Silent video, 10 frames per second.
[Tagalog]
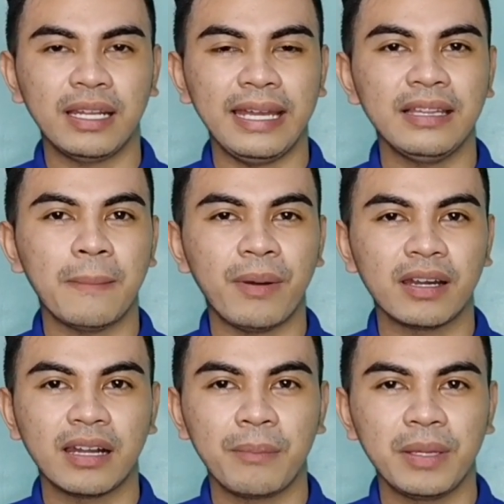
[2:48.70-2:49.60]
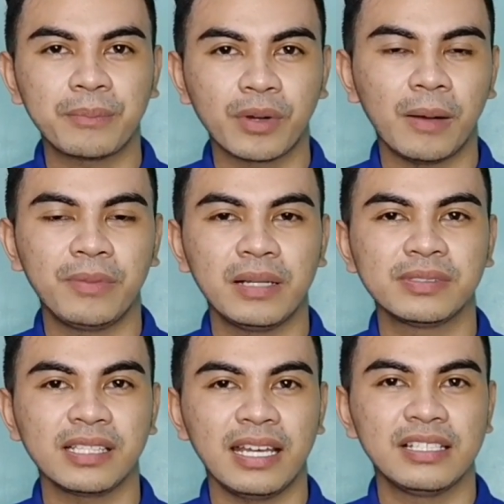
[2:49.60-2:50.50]
ay napakaraming
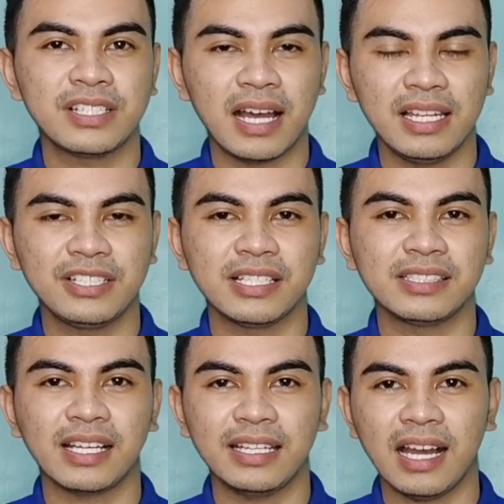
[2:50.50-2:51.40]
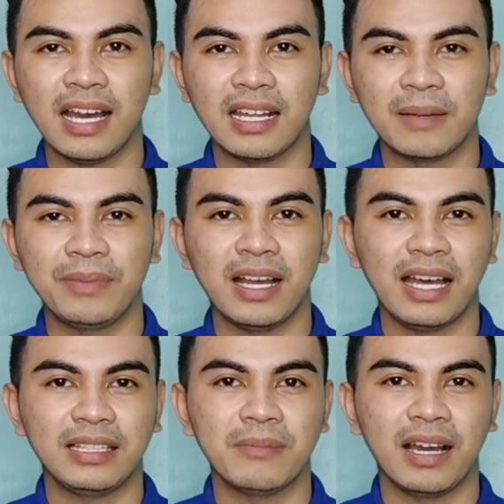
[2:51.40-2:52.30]
problems and challenges na kinakaharap ng
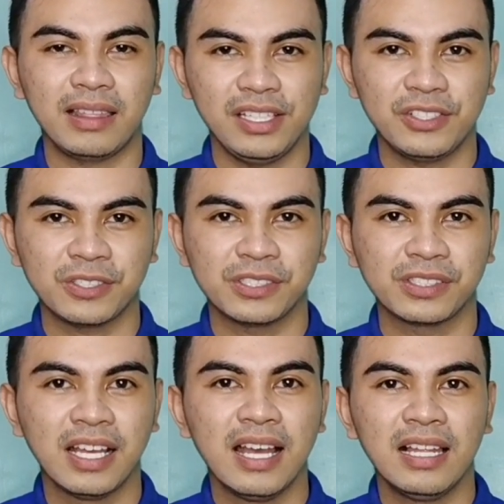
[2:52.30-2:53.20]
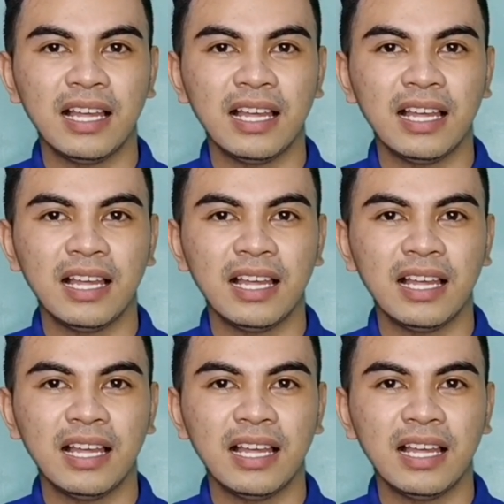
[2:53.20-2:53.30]
ating mga teachers